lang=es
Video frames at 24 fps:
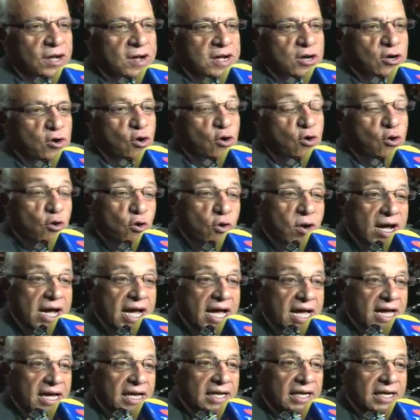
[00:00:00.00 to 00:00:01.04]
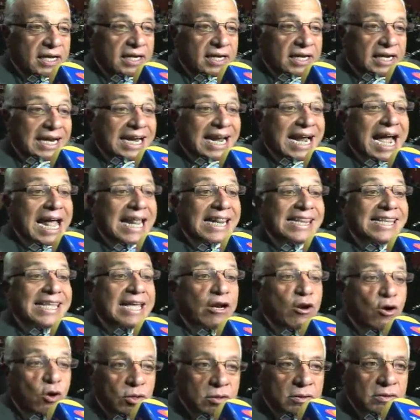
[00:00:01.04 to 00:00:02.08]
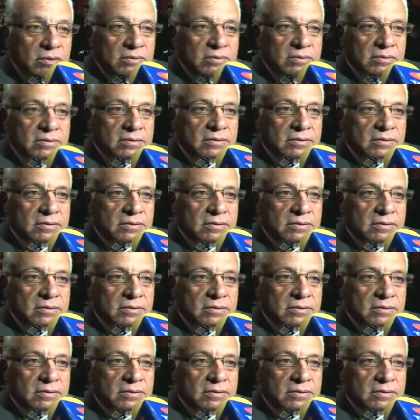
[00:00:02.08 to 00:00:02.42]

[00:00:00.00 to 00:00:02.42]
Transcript: Cocoa Calderón,